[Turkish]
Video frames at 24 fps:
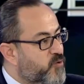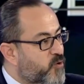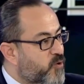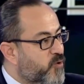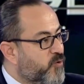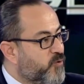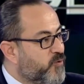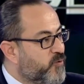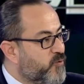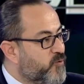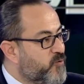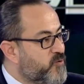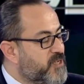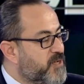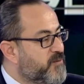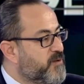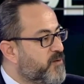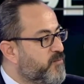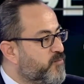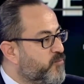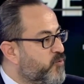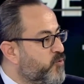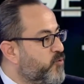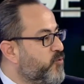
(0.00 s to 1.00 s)
yorgunuz
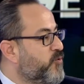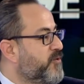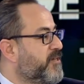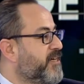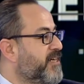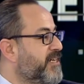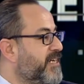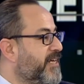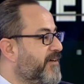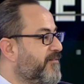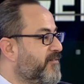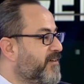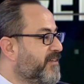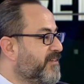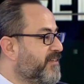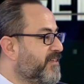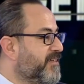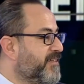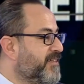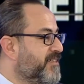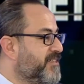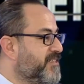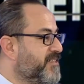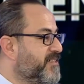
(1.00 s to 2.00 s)
ama bu ülkenin
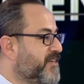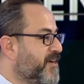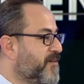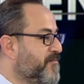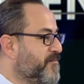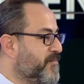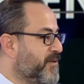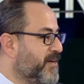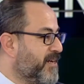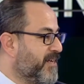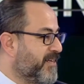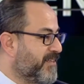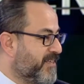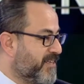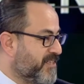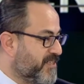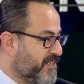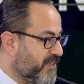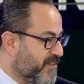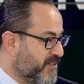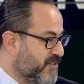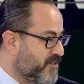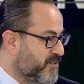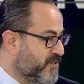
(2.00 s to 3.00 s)
evlatları için hep
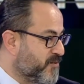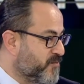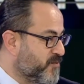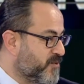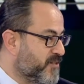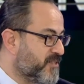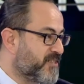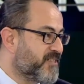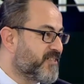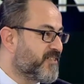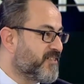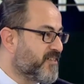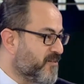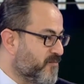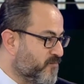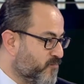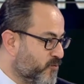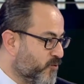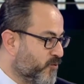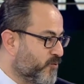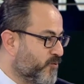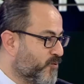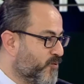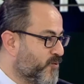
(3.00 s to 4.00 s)
birlikte çalıştığımız için de
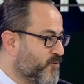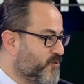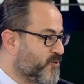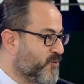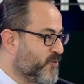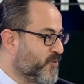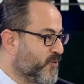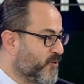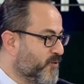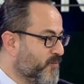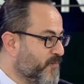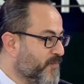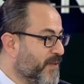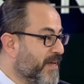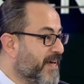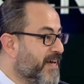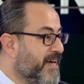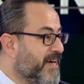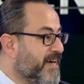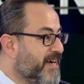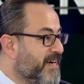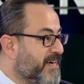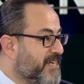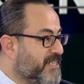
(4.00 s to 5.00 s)
mutluyuz diyorum. Evet,
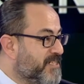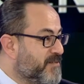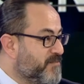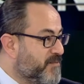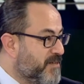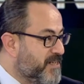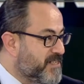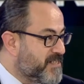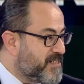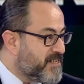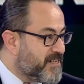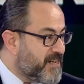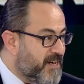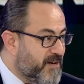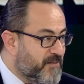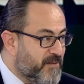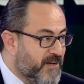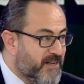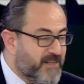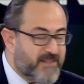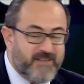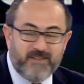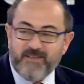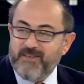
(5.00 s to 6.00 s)
kesinlikle. Şimdi izinle
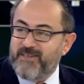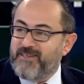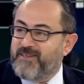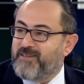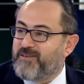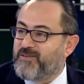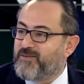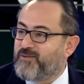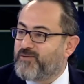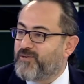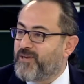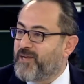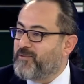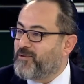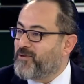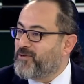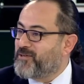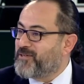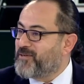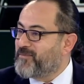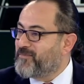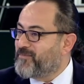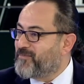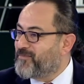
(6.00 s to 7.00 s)
hemen e, Süleyman
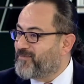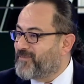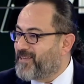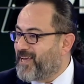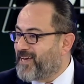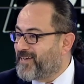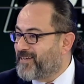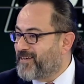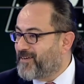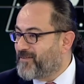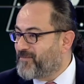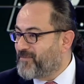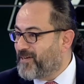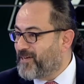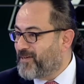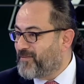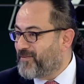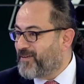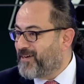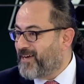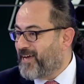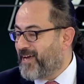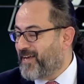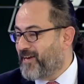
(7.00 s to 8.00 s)
Hocam tekrar
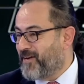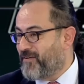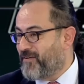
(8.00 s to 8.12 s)
merhaba.